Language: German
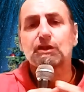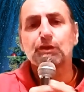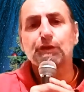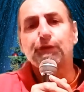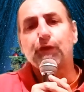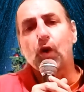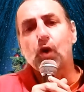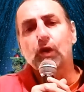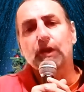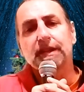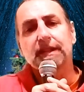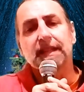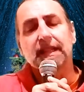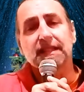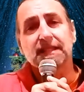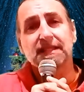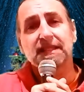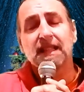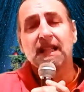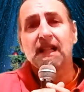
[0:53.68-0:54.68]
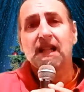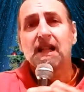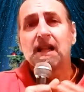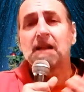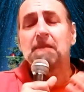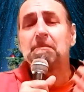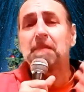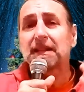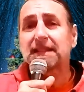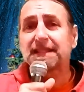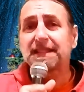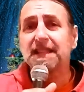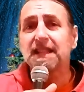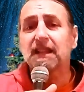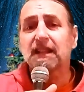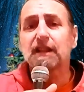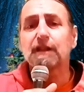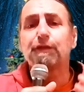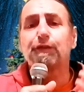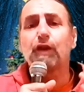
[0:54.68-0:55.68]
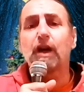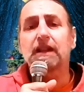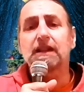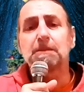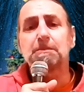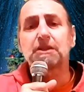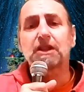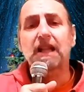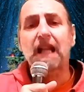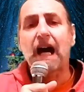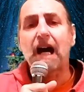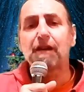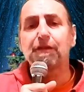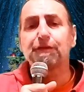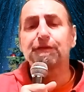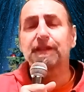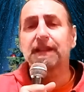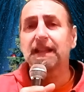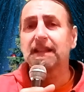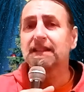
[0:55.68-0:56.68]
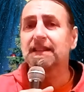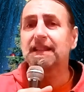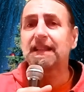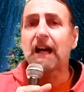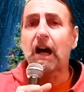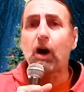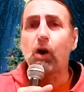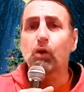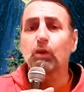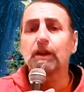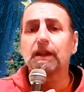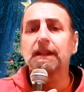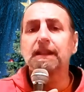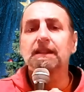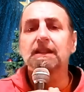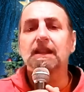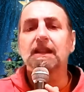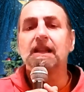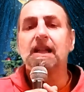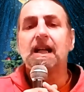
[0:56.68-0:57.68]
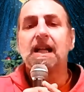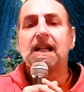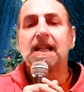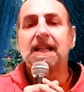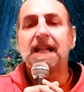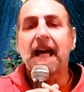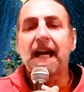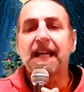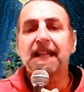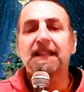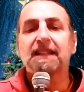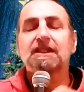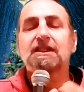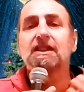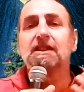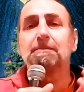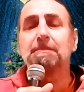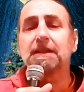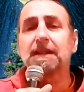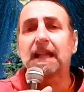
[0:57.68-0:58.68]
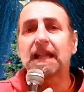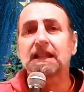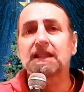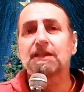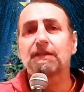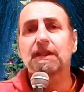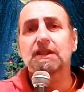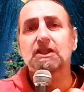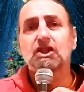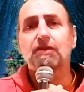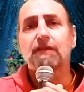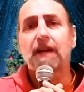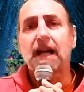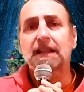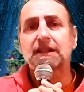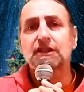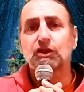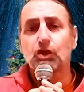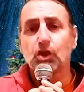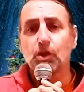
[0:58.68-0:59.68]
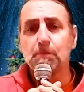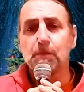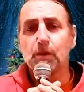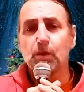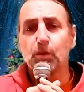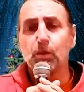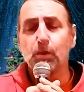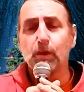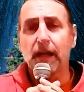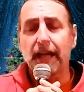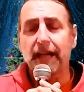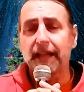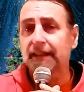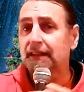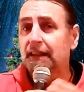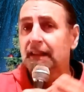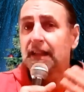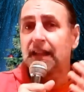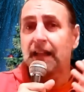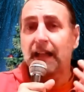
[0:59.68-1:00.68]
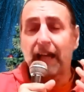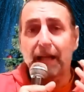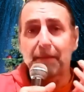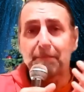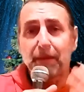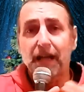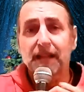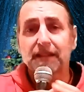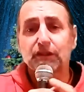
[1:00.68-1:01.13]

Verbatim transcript: du folgendes. Massiere vor dem Schlafengehen die Augenlider leicht mit etwas Schwarzkümmelöl ein. Ein paar